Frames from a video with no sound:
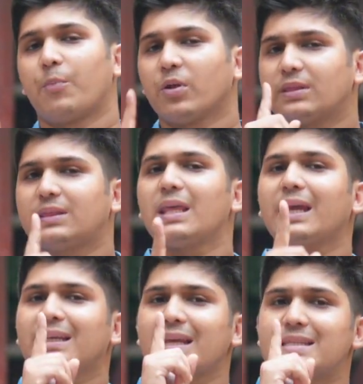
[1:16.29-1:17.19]

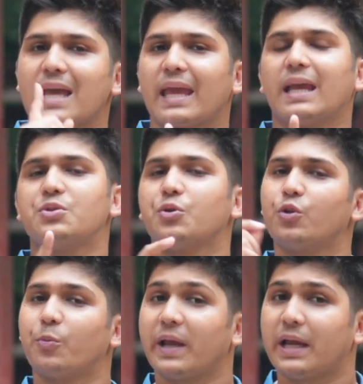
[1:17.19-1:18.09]
প্রত্যেকটা জায়গার জন্য
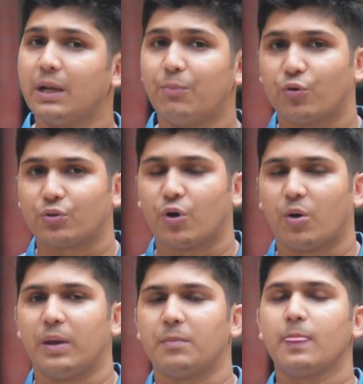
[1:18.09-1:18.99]
তোমাকে এখানে ভুগতে হবে